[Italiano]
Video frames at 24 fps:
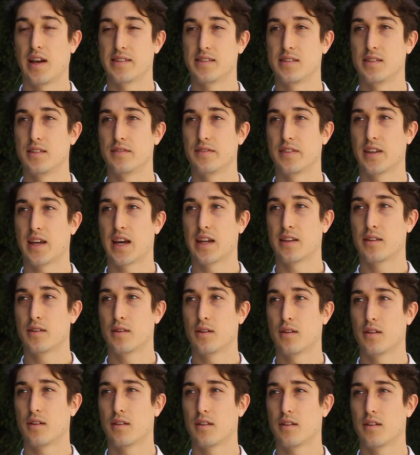ha
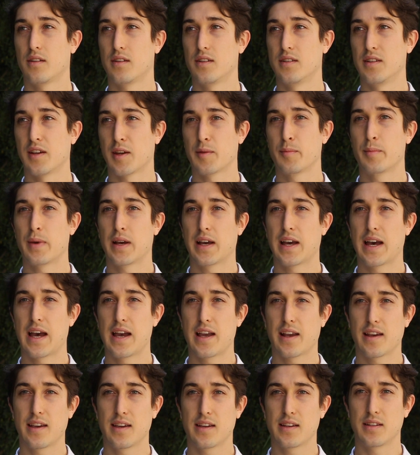significato
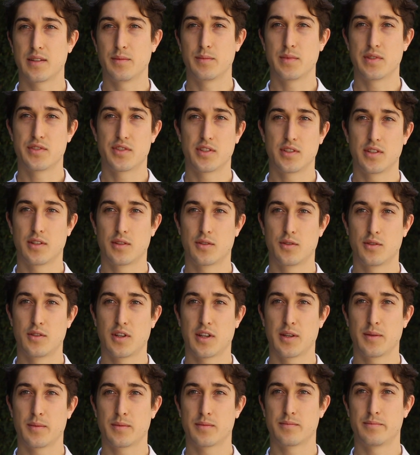ripagare i miei
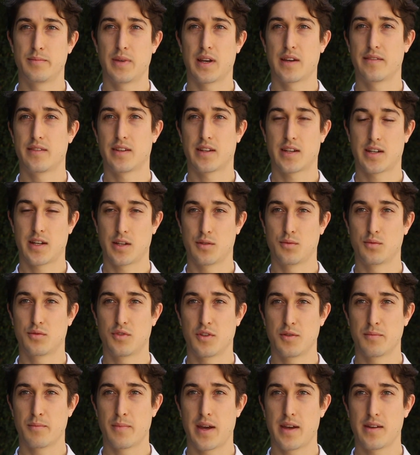genitori per aver
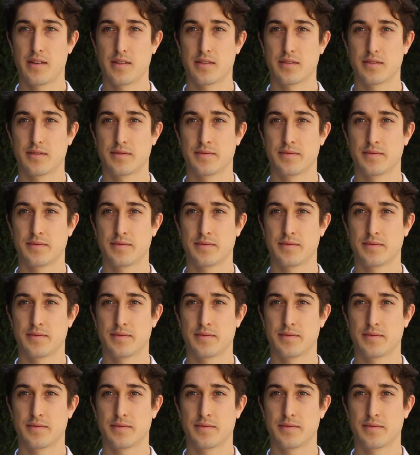creduto in me.